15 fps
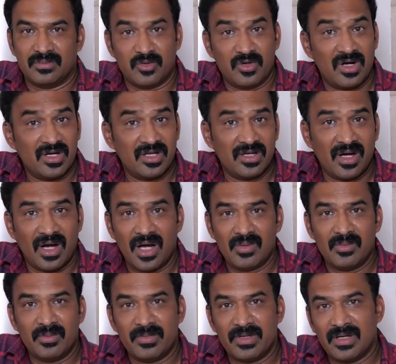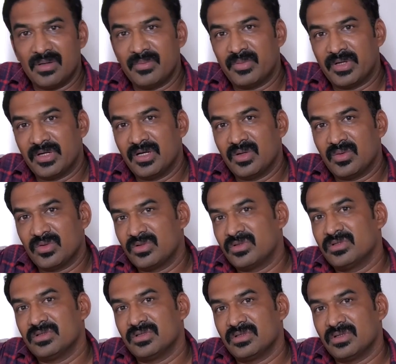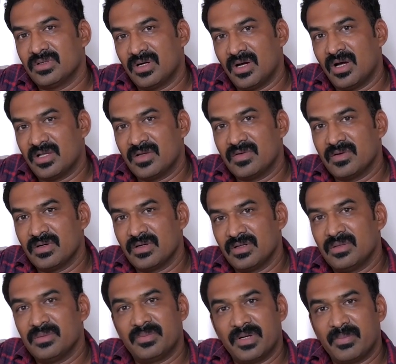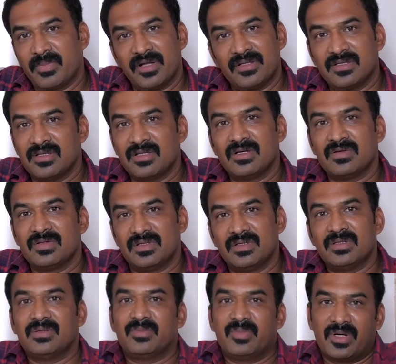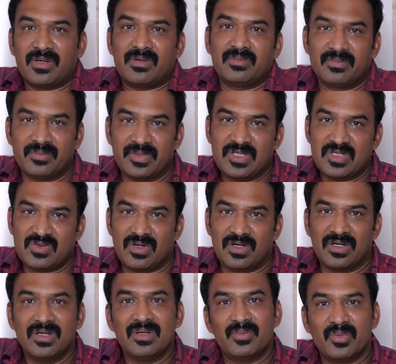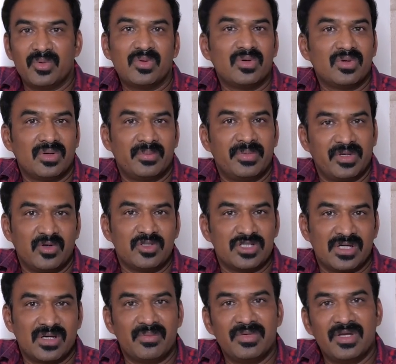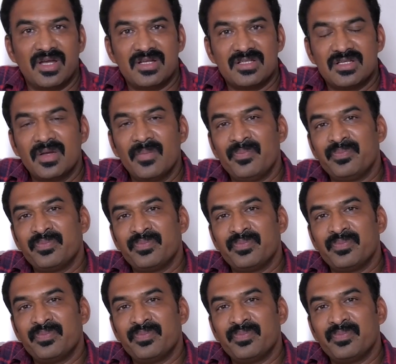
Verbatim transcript: முன்னாடி ஆல்பம் எல்லாம் பண்ணி கொடுத்து அதை இது பார்த்து தான் வந்து படம் பேசுவாங்க இப்போது அப்படி கொஞ்சம் கம்மியாயிடுச்சு